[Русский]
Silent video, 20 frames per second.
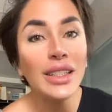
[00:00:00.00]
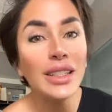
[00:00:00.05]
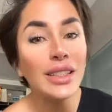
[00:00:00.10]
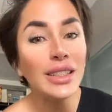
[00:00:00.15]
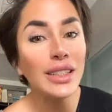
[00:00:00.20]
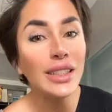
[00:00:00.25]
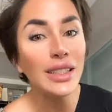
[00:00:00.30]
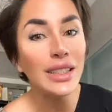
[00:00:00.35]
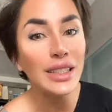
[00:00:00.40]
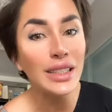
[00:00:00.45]
Не
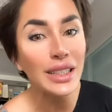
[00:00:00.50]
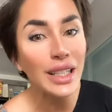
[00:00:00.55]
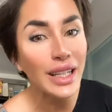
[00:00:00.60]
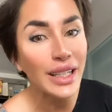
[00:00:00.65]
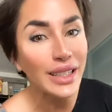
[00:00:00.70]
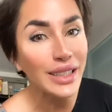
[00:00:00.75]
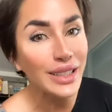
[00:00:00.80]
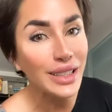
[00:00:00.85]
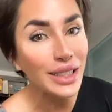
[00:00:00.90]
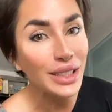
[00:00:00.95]

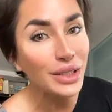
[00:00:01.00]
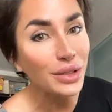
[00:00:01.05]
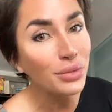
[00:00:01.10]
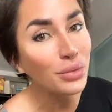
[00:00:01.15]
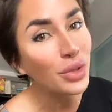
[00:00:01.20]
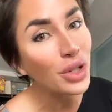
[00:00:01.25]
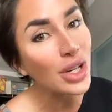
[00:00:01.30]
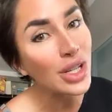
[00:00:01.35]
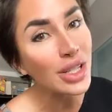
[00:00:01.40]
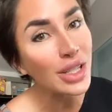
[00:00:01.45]
стесняйтесь,
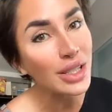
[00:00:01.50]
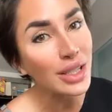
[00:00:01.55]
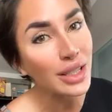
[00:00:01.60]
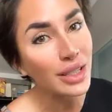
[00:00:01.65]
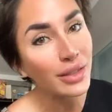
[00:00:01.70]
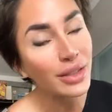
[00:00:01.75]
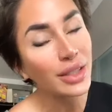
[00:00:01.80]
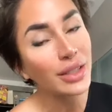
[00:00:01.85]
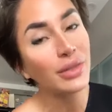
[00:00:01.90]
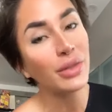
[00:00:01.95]
можно
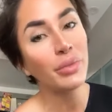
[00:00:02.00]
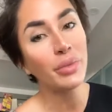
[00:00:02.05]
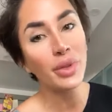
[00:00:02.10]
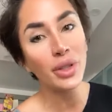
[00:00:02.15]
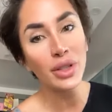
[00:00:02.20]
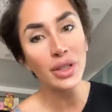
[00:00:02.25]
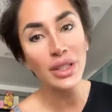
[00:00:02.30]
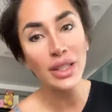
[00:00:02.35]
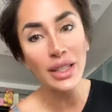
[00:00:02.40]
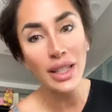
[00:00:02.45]
задавать
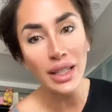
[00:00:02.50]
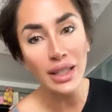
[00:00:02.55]
вопросы,